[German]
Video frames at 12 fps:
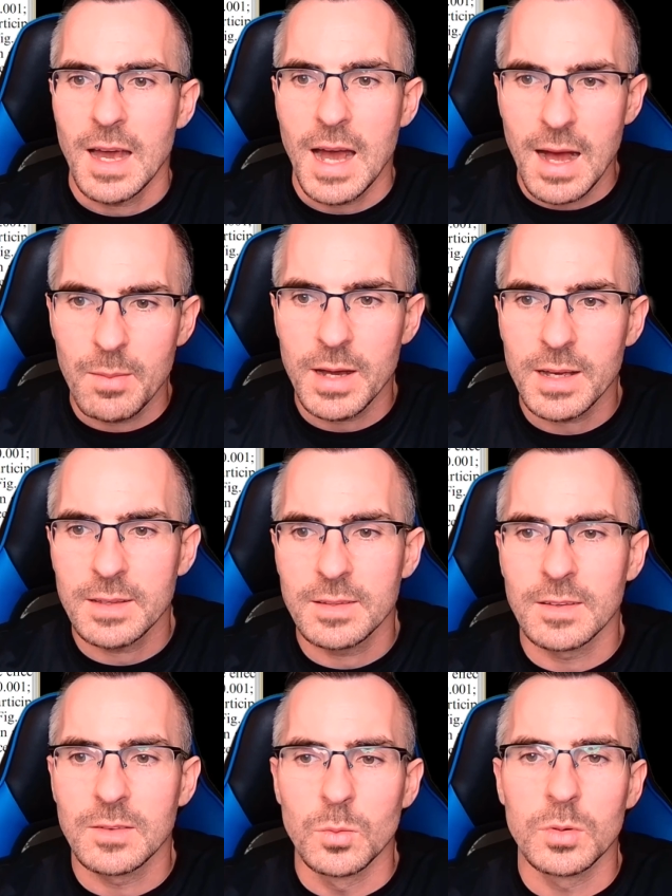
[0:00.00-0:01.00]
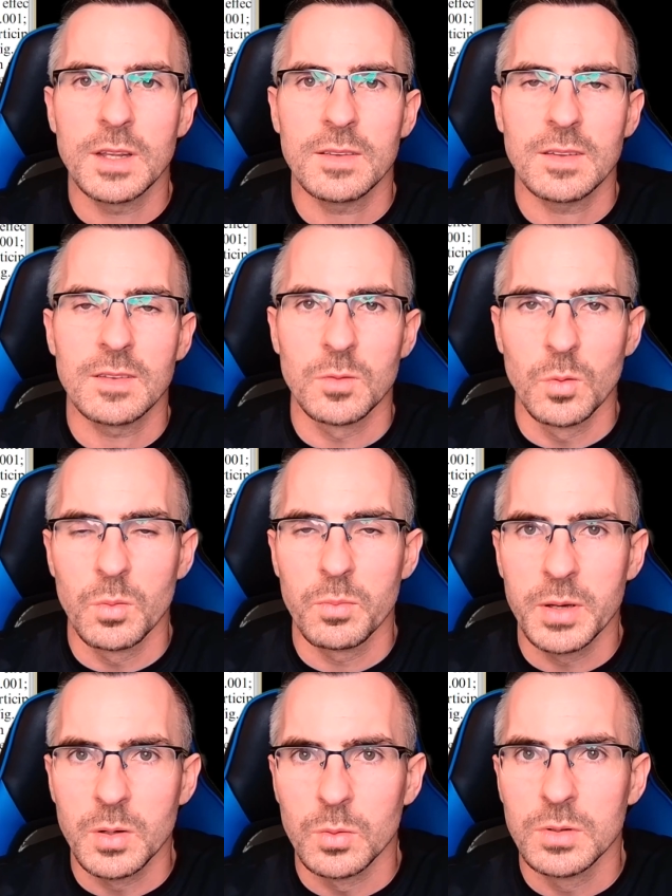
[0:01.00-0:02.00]
Aber es ist so, dass das so
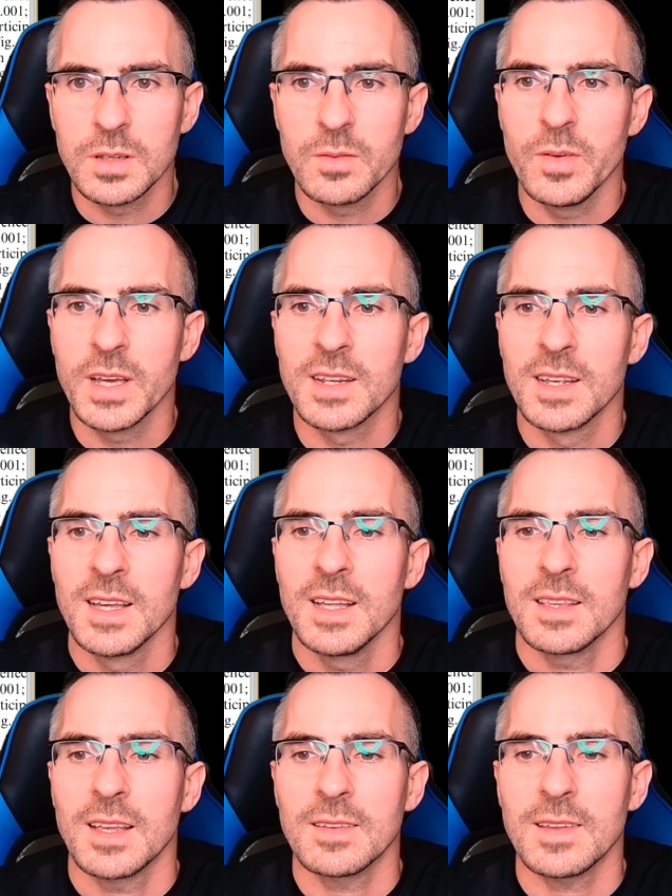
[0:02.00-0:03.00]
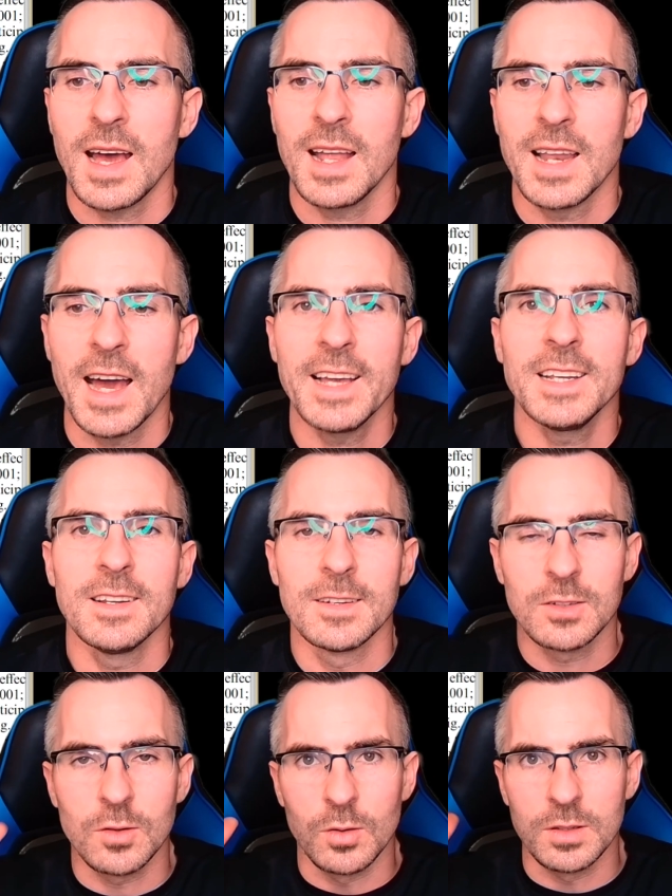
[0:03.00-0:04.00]
begründet wird, dass alleine
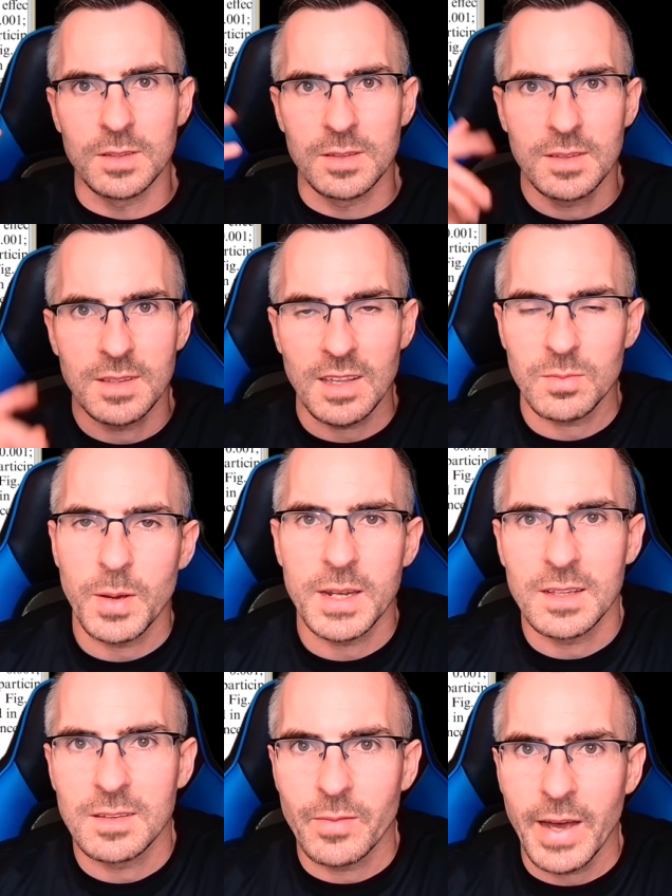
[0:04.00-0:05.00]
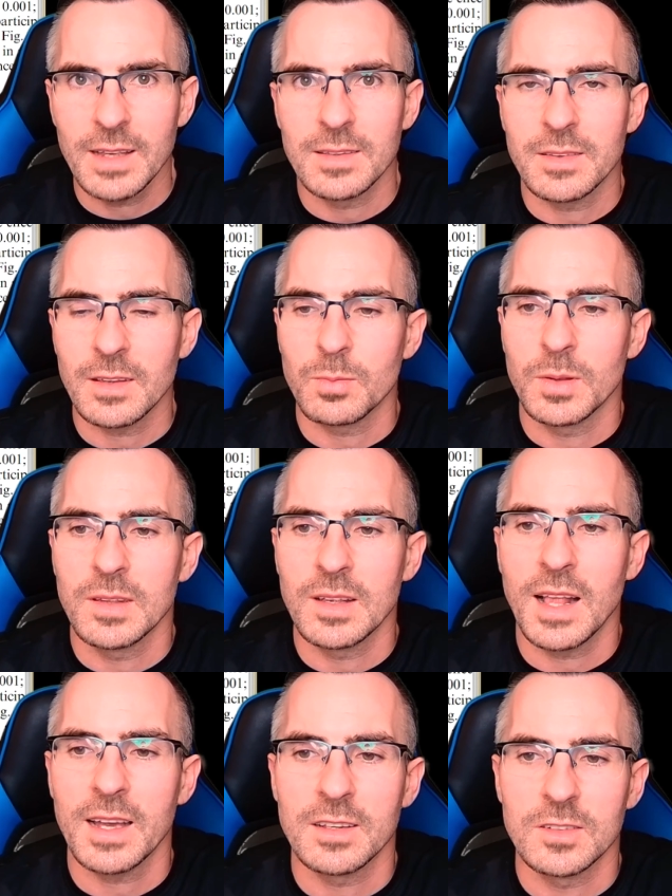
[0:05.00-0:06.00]
schon, dass man jetzt weiß, dass man sich
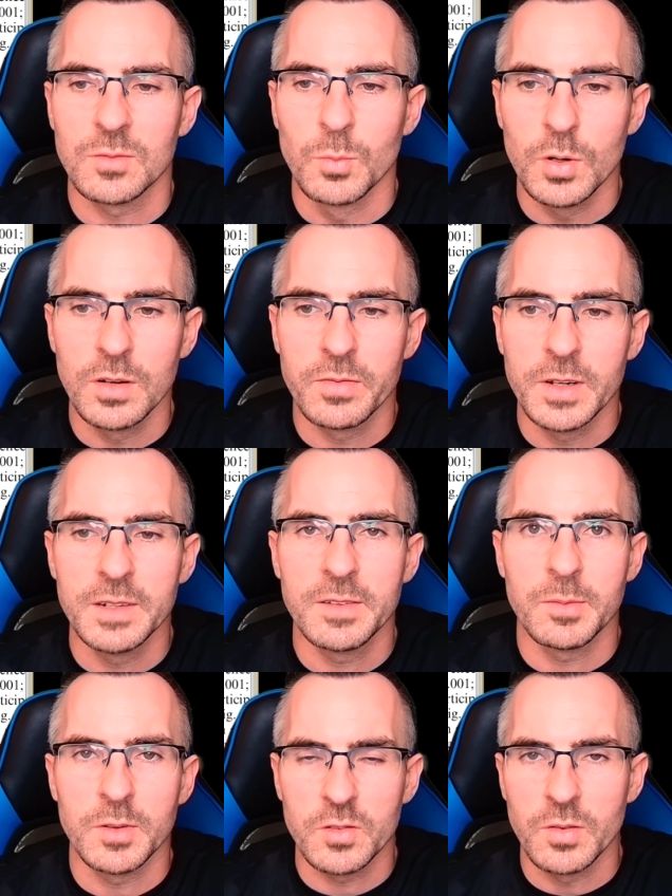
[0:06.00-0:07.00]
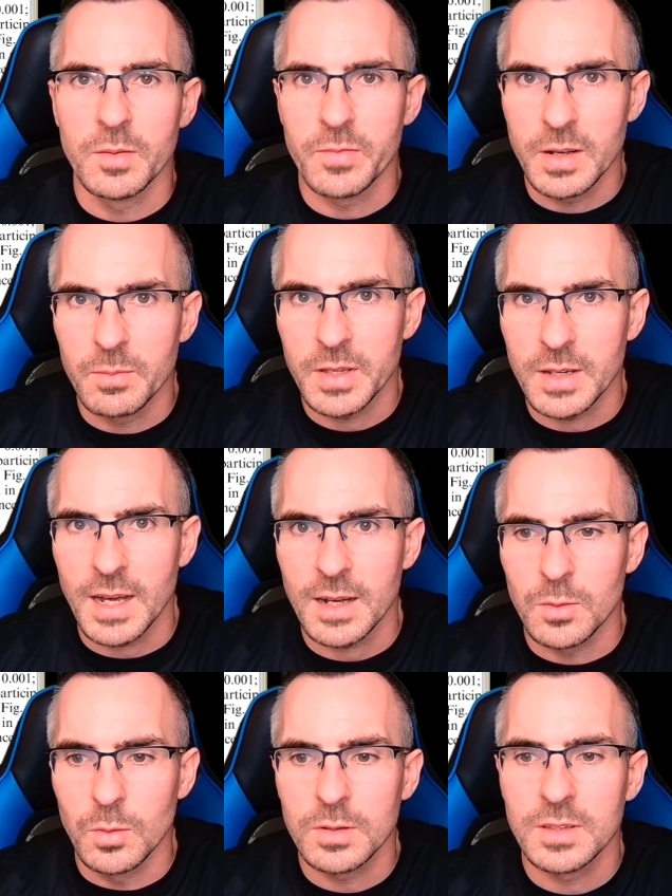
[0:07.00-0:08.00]
gleich ein Schmuddelfilmchen
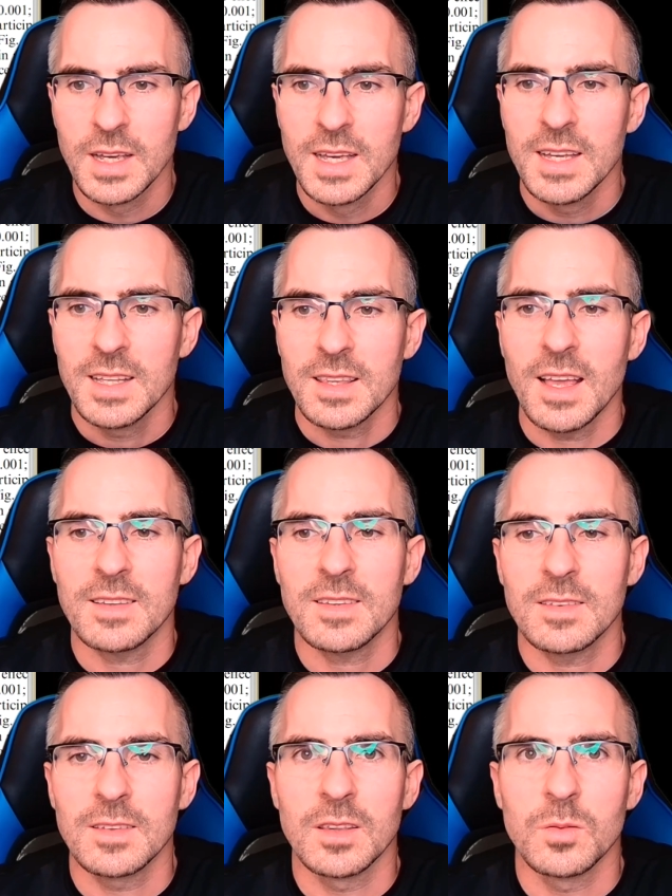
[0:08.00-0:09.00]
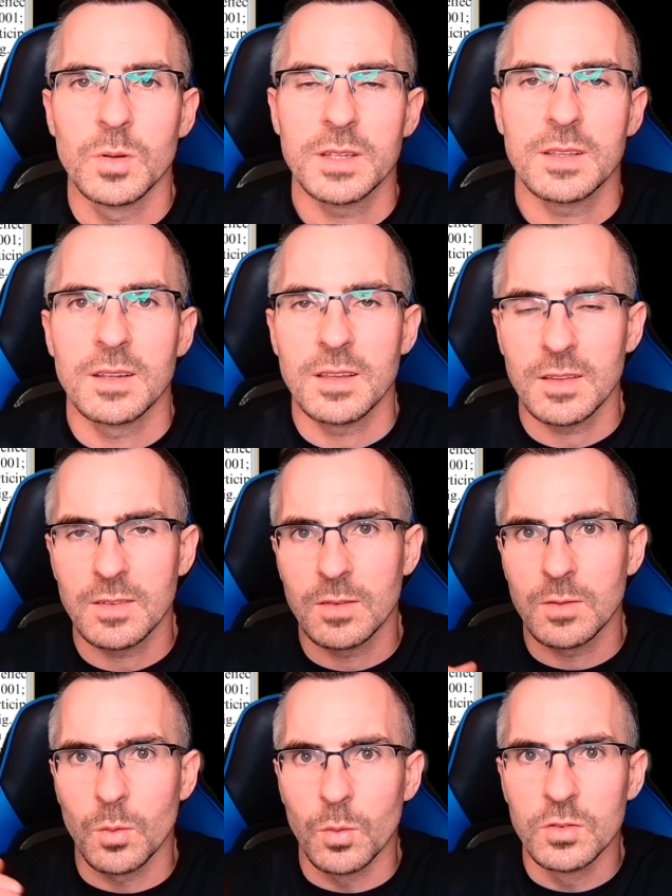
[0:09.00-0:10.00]
anguckt, dass das natürlich den
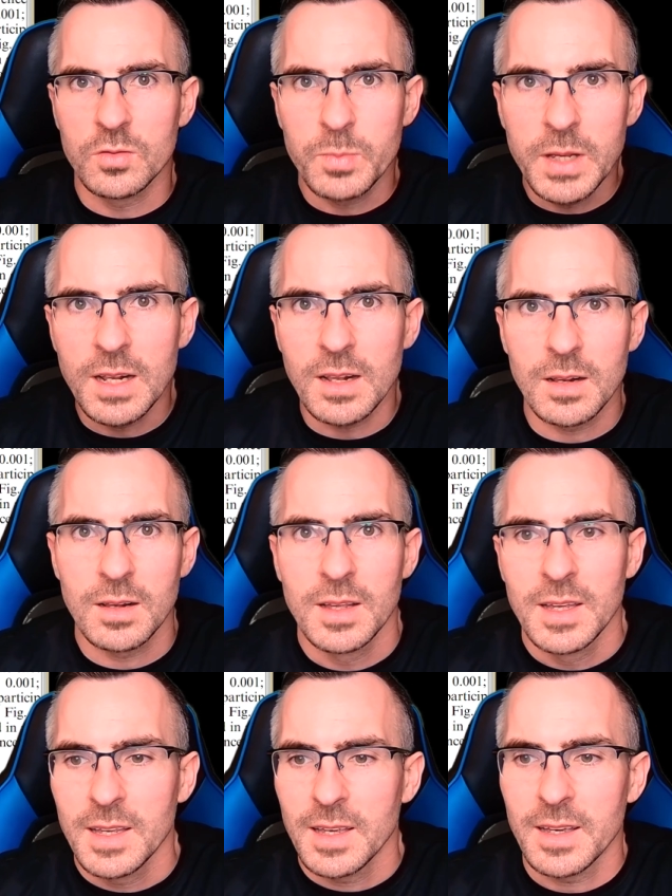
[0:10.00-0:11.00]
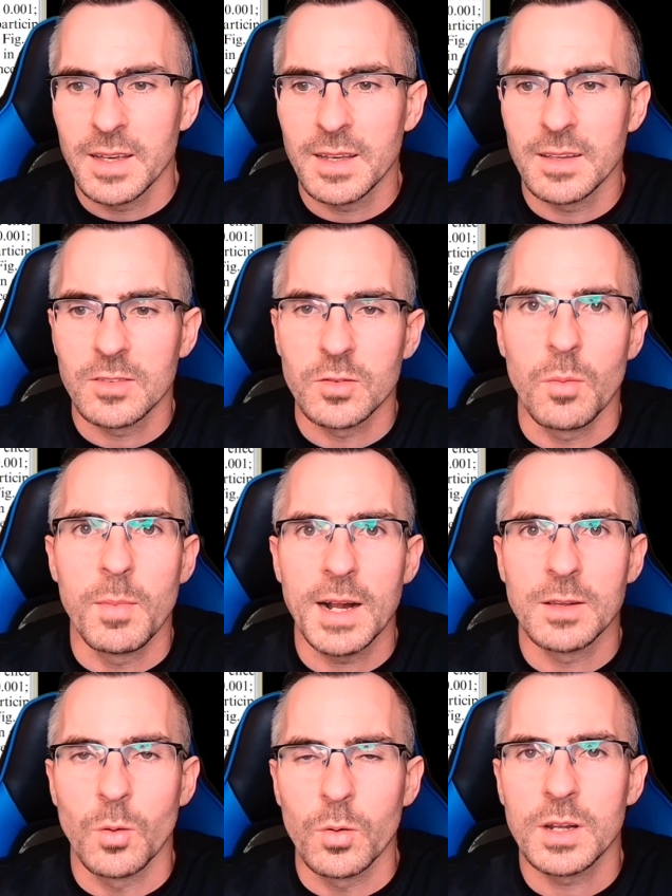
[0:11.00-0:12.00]
Testosteronspiegel äh, schon
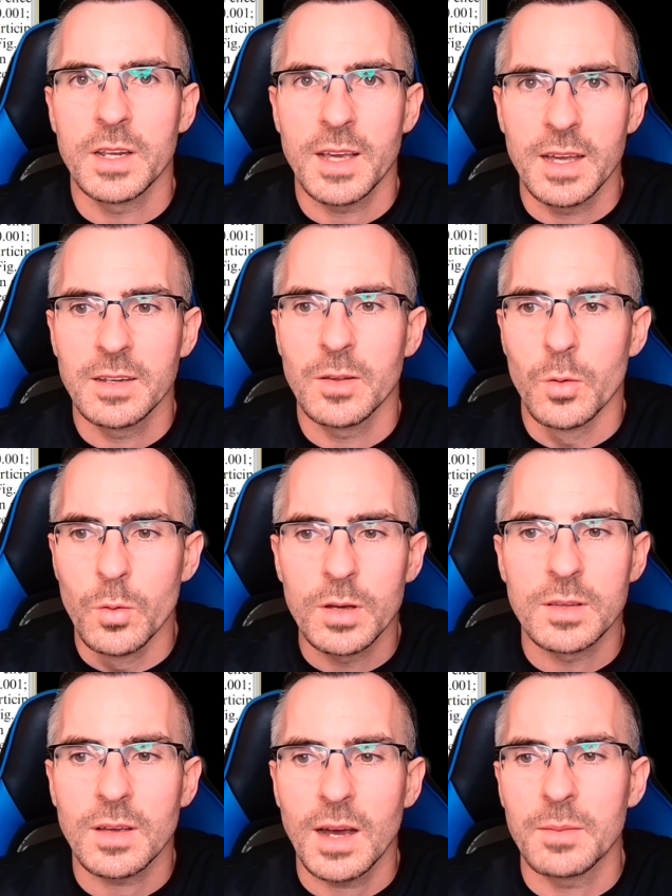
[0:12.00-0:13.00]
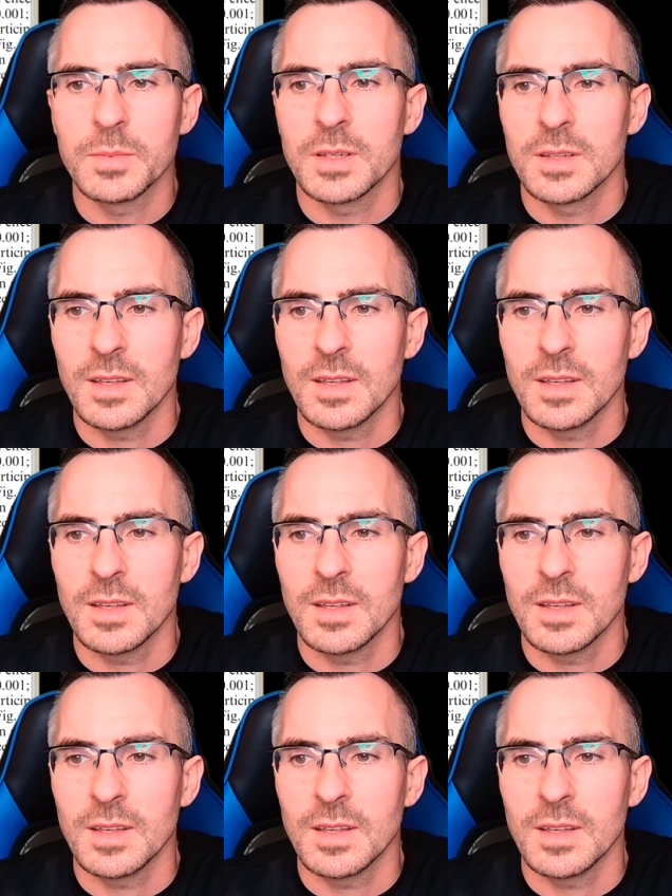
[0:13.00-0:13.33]
mal deutlicher in die Höhe treibt.